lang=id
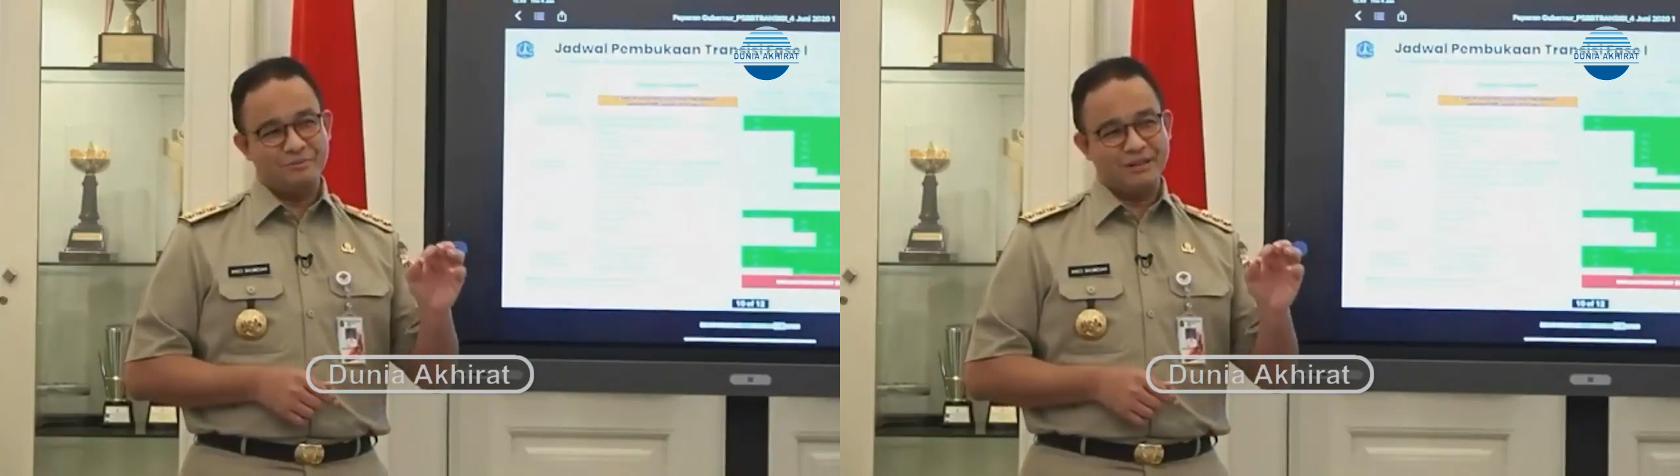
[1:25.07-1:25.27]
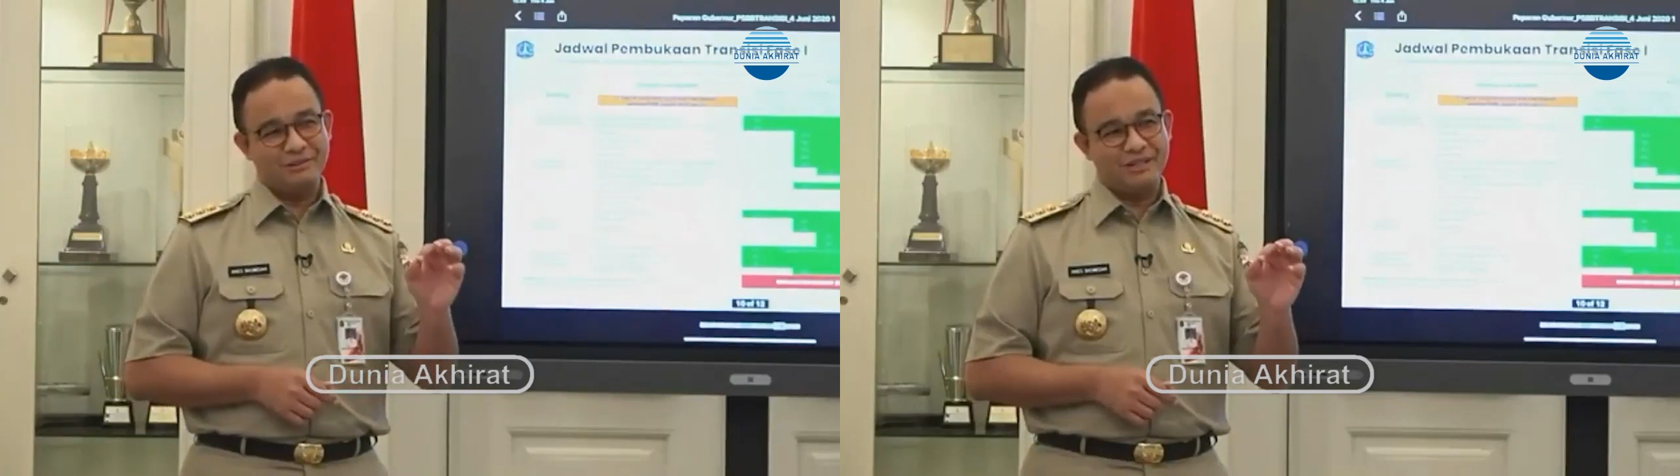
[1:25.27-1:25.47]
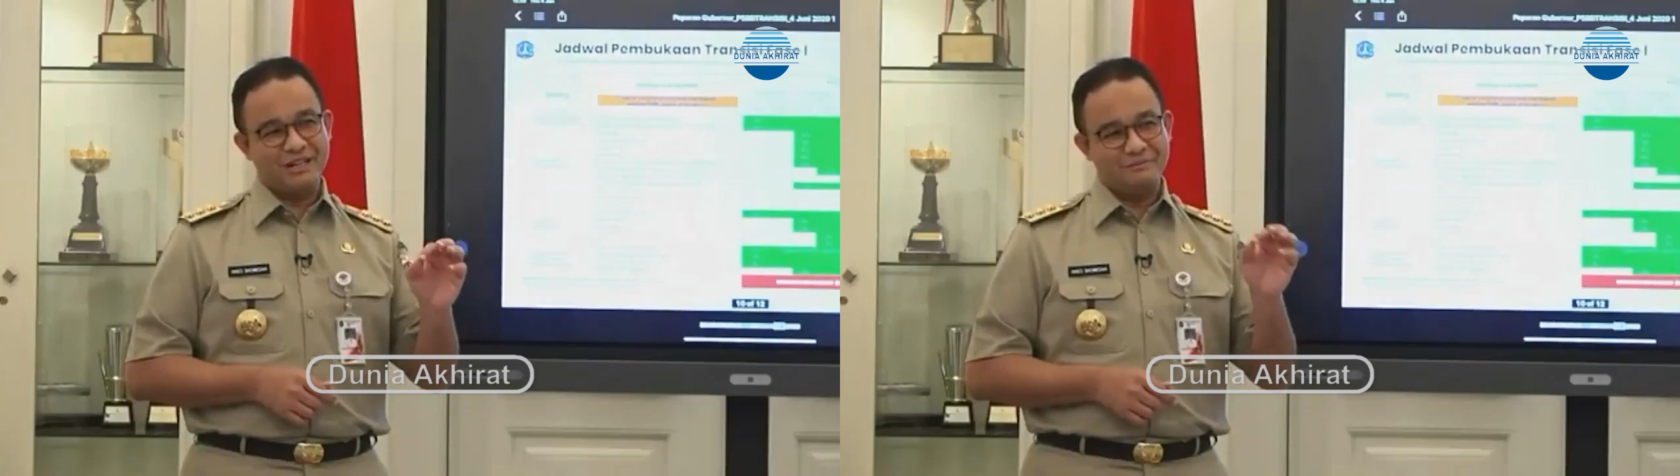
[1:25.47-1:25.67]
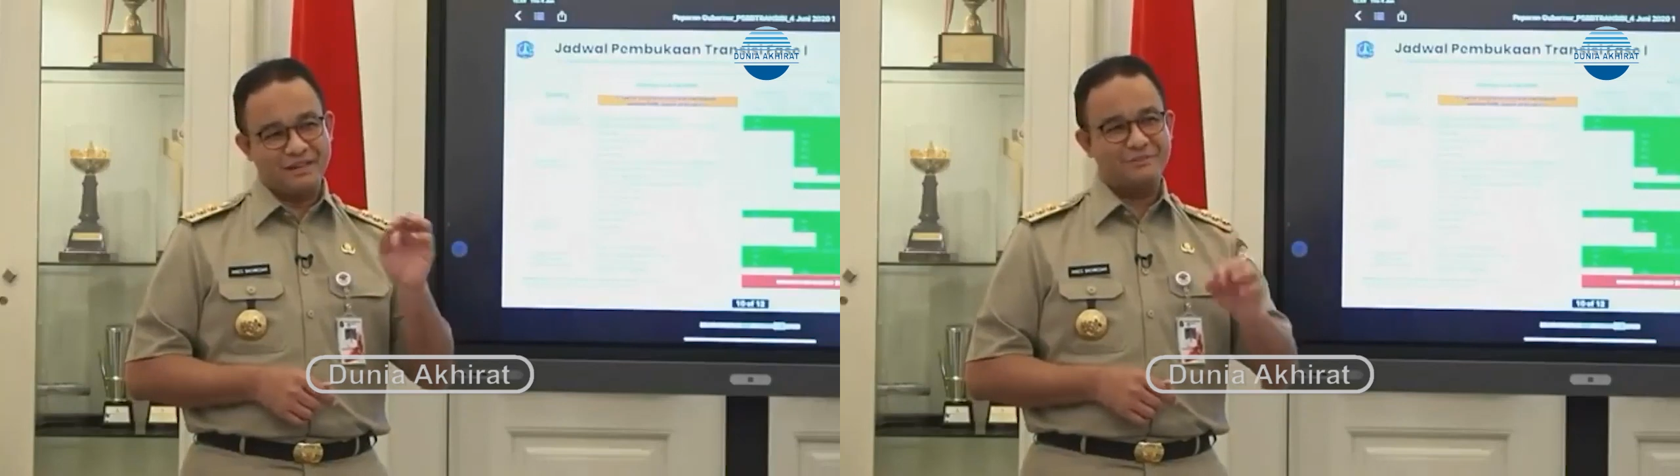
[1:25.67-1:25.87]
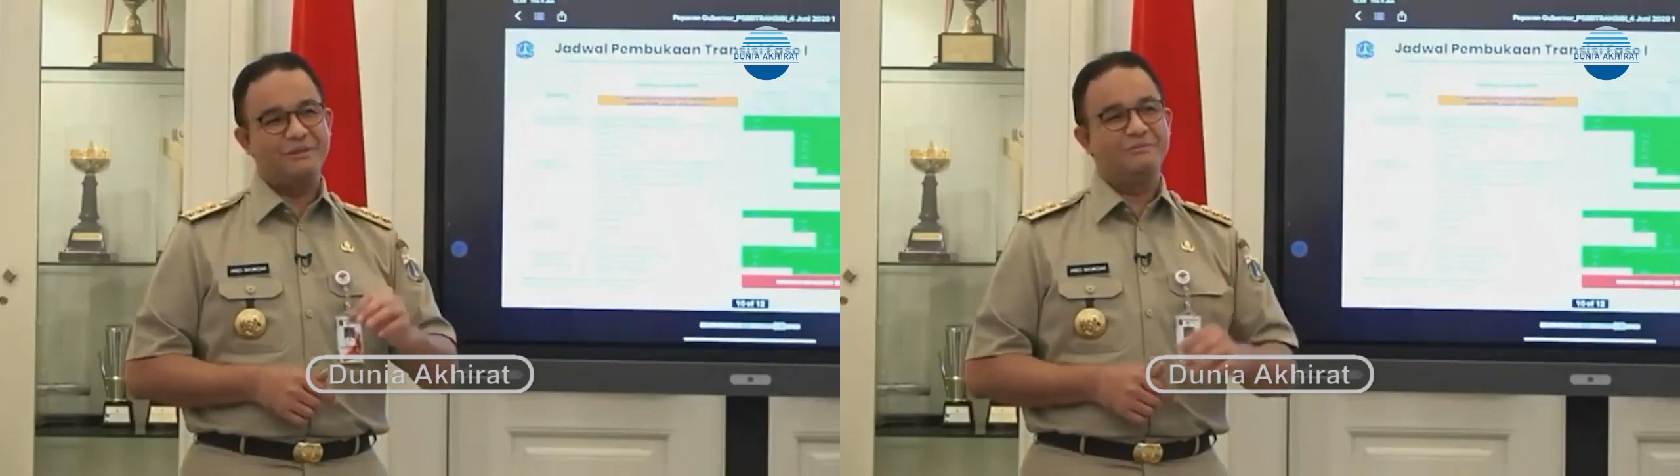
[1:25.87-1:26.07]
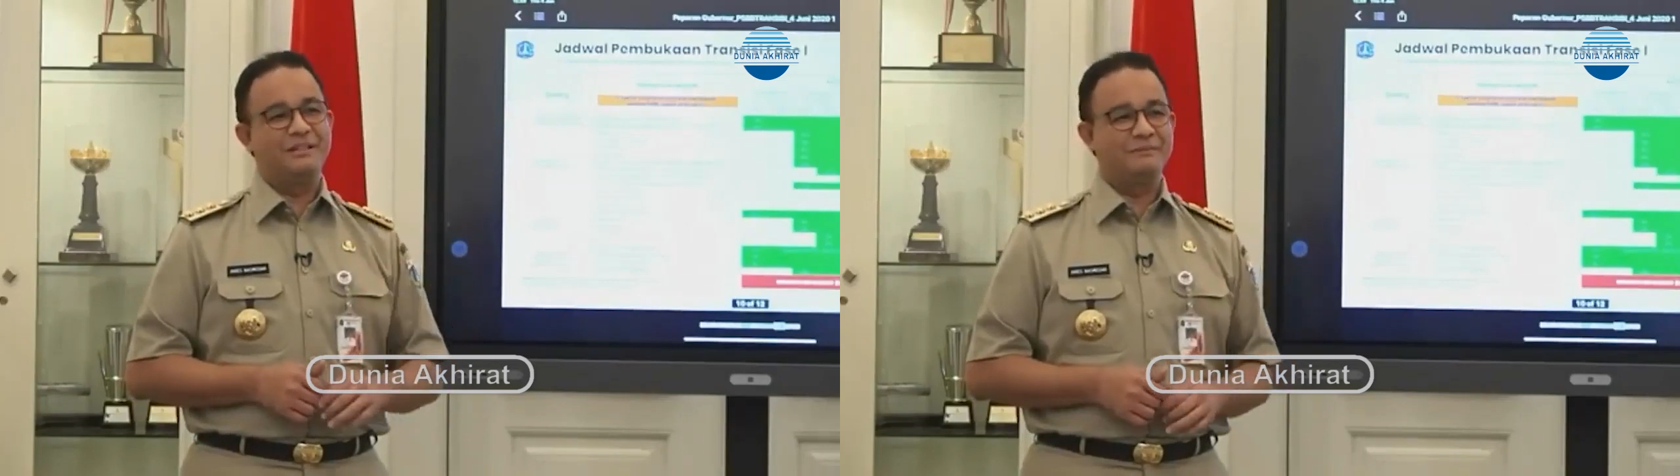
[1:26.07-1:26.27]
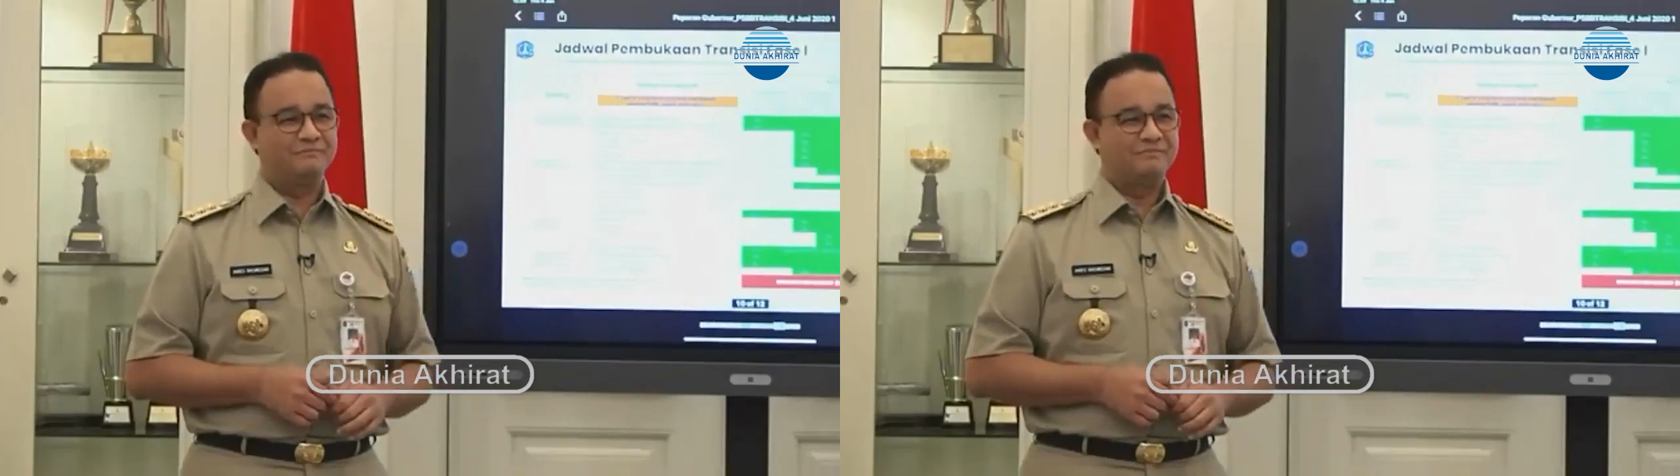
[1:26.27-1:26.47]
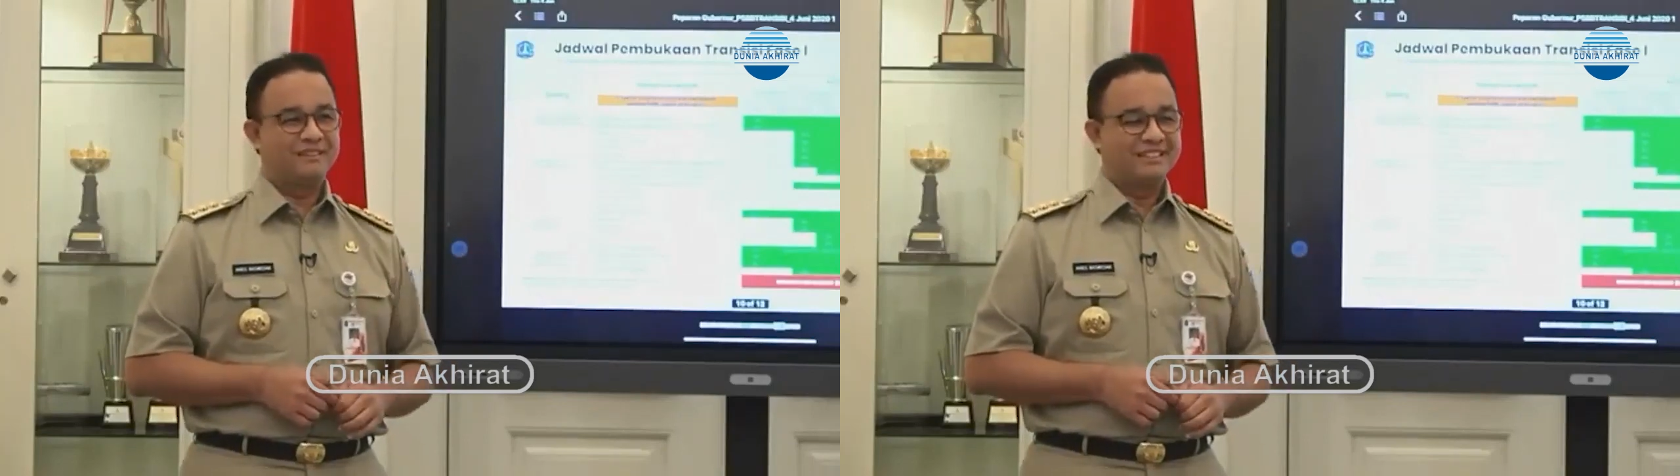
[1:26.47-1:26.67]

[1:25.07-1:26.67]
peraturan PSBB,